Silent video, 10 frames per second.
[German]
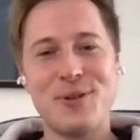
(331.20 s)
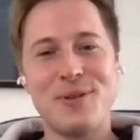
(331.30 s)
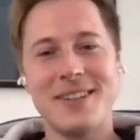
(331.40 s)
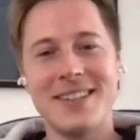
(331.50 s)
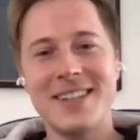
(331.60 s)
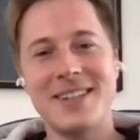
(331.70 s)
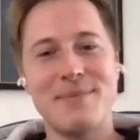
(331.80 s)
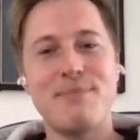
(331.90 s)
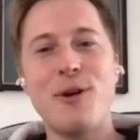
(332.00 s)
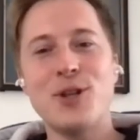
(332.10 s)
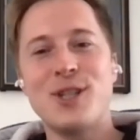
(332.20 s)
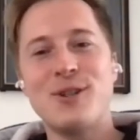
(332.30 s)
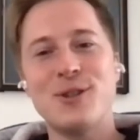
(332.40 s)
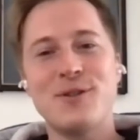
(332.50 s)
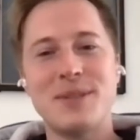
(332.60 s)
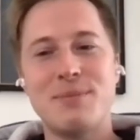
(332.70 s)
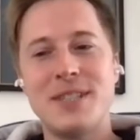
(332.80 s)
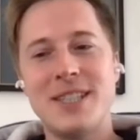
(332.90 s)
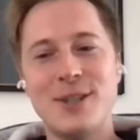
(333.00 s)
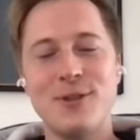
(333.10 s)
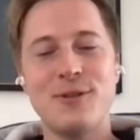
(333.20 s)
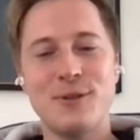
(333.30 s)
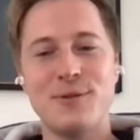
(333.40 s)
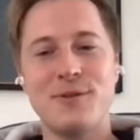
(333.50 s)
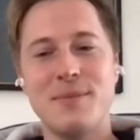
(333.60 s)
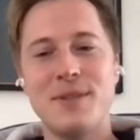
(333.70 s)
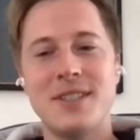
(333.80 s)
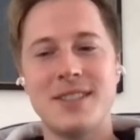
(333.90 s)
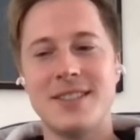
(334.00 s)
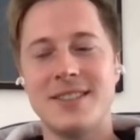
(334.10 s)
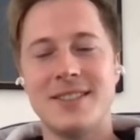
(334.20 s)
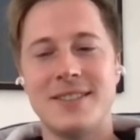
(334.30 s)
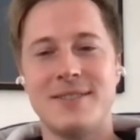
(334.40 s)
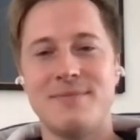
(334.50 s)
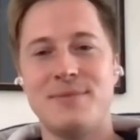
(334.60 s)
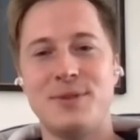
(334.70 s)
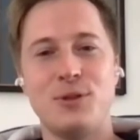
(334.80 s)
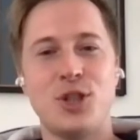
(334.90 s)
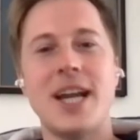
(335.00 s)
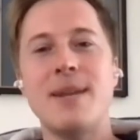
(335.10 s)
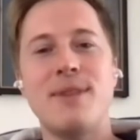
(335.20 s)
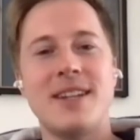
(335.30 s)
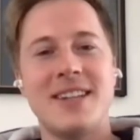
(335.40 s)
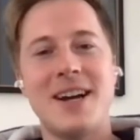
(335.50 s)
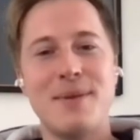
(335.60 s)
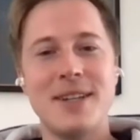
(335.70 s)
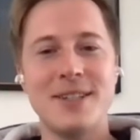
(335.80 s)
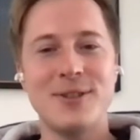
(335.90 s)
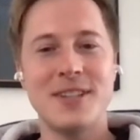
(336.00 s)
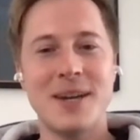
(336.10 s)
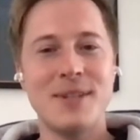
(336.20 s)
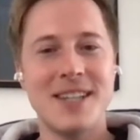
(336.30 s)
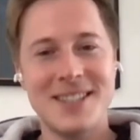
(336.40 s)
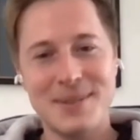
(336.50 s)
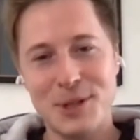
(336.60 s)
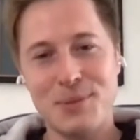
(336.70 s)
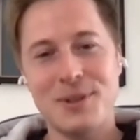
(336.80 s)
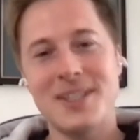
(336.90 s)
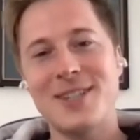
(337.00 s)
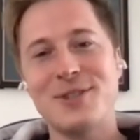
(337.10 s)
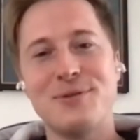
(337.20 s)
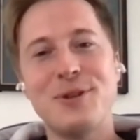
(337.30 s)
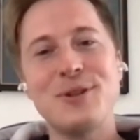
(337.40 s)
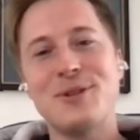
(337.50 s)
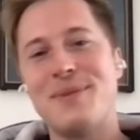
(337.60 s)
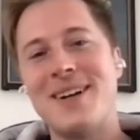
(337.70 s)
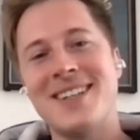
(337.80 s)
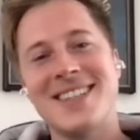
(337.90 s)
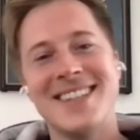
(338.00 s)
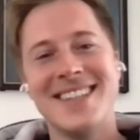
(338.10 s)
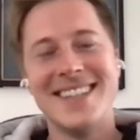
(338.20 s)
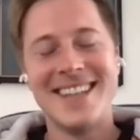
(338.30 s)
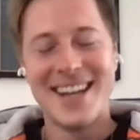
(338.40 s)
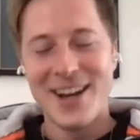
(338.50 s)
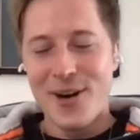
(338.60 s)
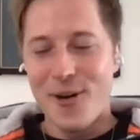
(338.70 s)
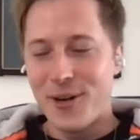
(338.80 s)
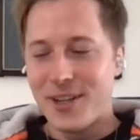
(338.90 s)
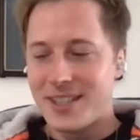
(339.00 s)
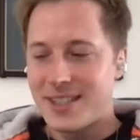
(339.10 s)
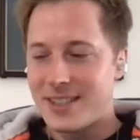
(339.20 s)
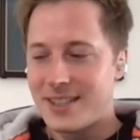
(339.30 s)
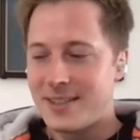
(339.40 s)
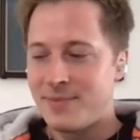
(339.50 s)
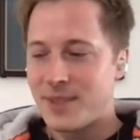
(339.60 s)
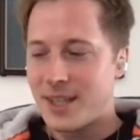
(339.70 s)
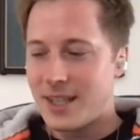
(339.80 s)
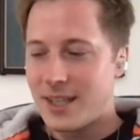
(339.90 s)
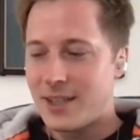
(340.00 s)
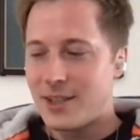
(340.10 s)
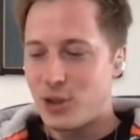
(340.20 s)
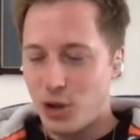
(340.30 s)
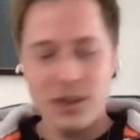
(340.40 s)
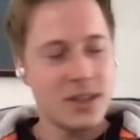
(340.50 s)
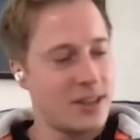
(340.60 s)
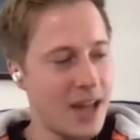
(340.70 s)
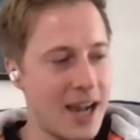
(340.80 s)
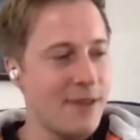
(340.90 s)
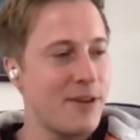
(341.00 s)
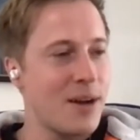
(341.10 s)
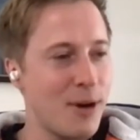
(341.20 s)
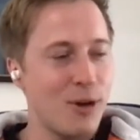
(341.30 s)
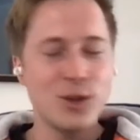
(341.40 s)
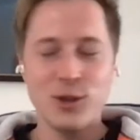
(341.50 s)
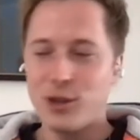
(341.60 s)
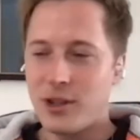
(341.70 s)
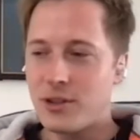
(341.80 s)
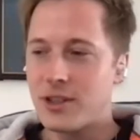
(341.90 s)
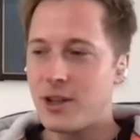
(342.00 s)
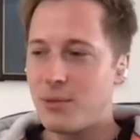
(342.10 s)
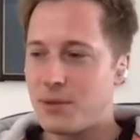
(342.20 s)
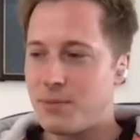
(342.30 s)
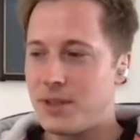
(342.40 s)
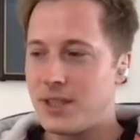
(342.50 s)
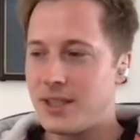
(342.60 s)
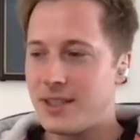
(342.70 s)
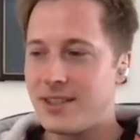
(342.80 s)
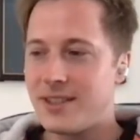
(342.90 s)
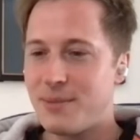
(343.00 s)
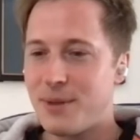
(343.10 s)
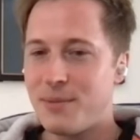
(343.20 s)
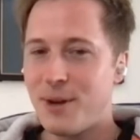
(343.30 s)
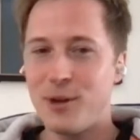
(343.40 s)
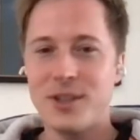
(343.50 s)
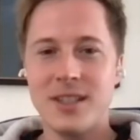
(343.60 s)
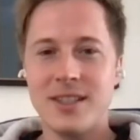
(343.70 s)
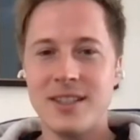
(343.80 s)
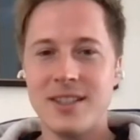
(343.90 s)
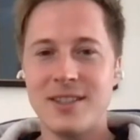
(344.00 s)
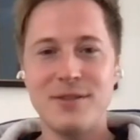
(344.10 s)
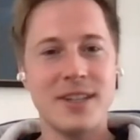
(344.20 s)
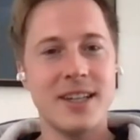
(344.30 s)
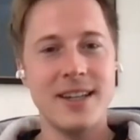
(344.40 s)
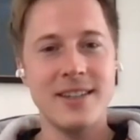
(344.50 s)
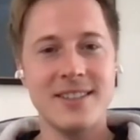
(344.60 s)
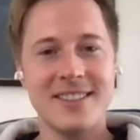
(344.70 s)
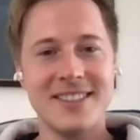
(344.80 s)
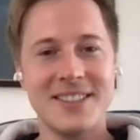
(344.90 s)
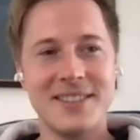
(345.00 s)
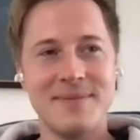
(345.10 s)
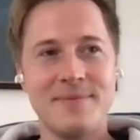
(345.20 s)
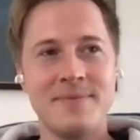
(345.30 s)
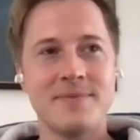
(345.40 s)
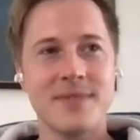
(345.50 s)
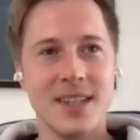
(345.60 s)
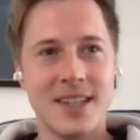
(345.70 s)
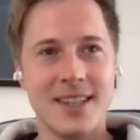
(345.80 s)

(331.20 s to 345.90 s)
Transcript: so ja, Baustellen und sowas bedienen und, und viel mit äh, so Steinplatten arbeiten. Und da habe ich letztens mal spontan so ein Foto gemacht. Und äh, doch, ich helfe aber auch schon zu Hause. Ich glaube, ich bin äh, im, im, Haushalt nicht, nicht verkehrt. Ähm,